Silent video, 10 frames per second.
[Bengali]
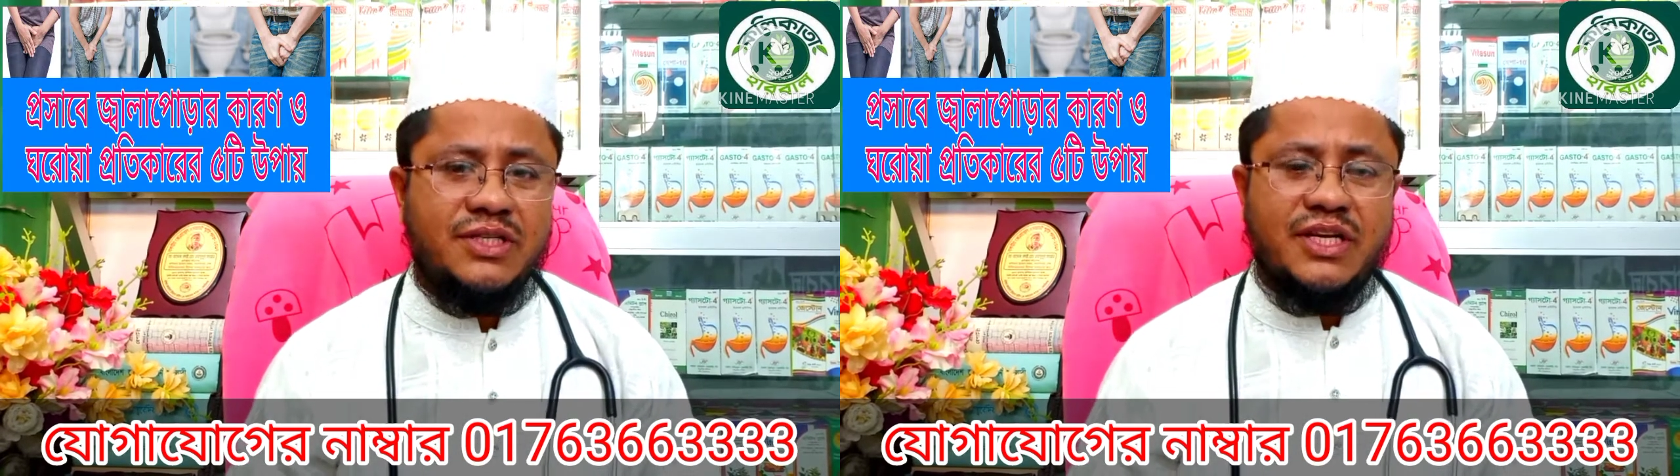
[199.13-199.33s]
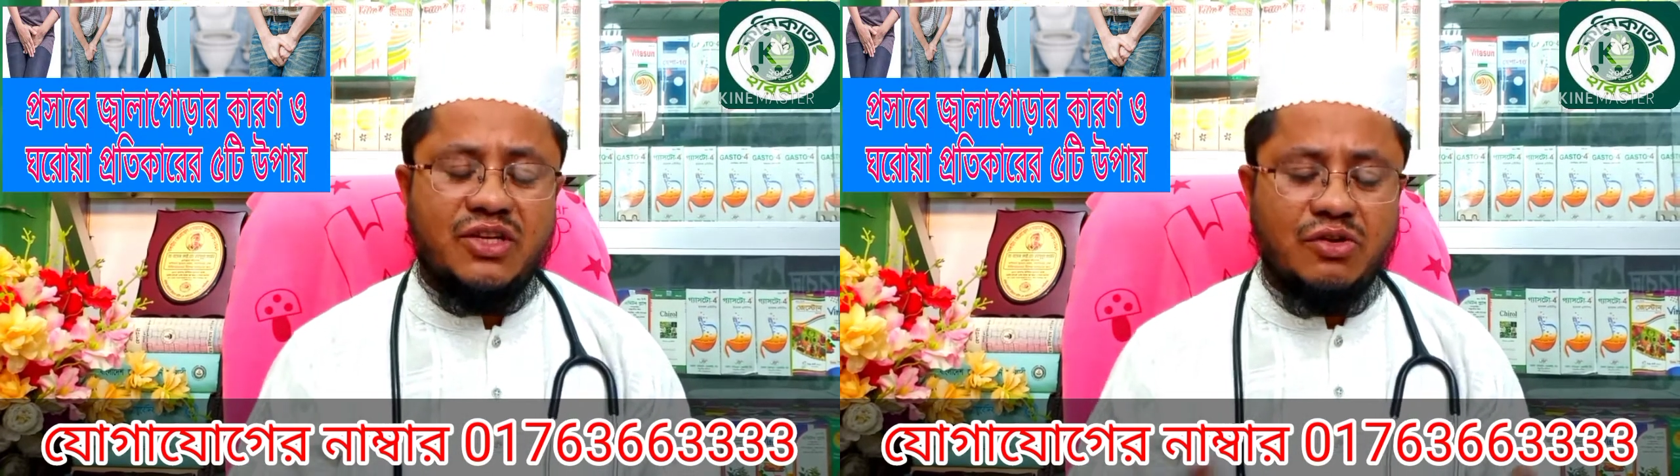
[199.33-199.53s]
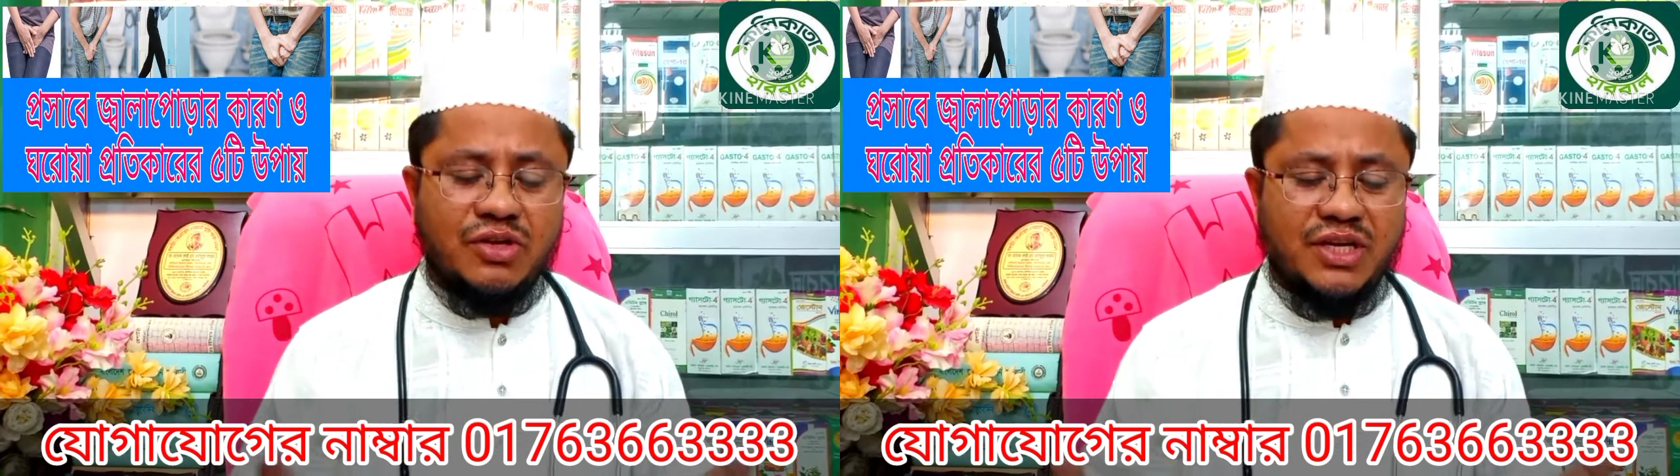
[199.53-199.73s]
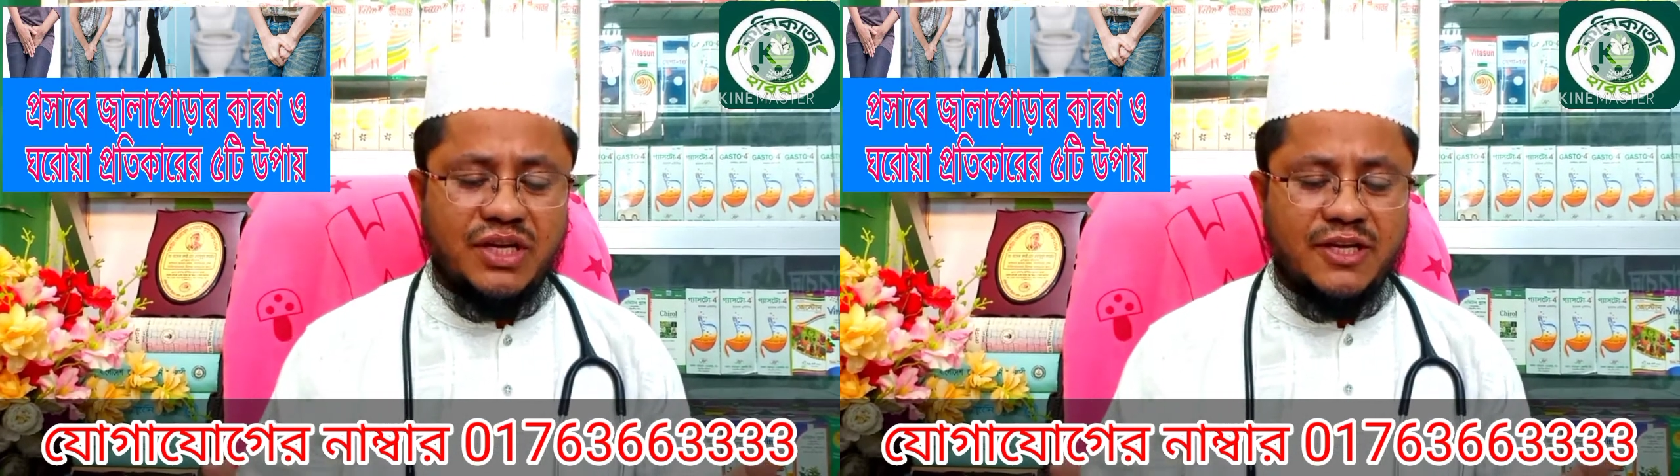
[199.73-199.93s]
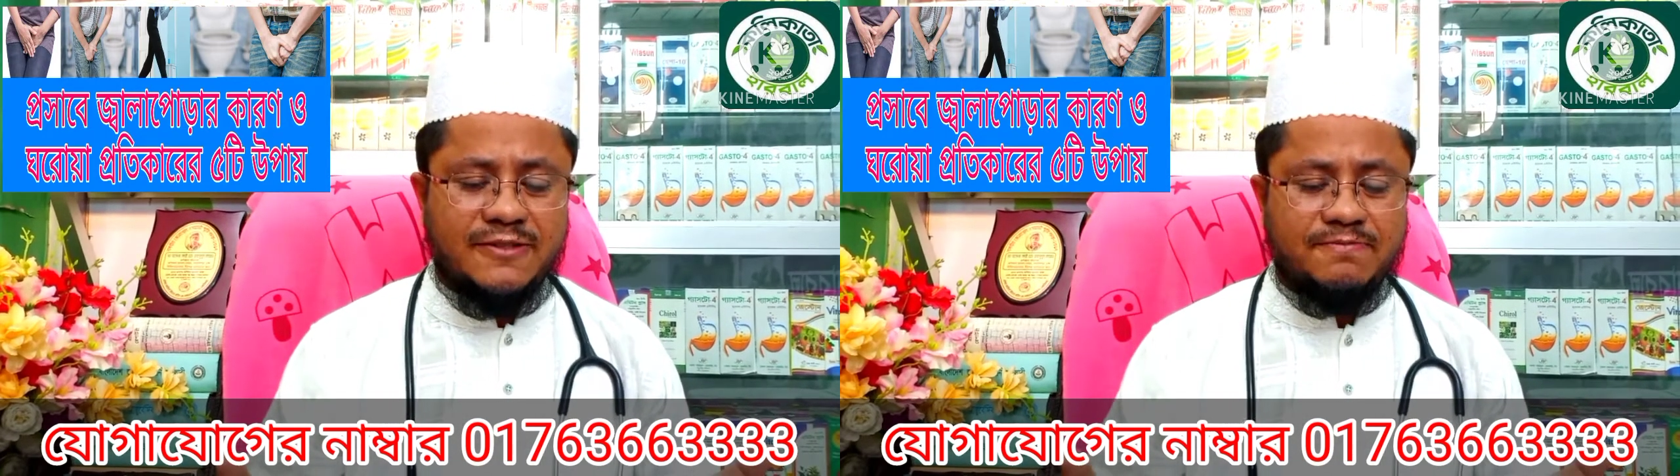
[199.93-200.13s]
সেটি হলো কি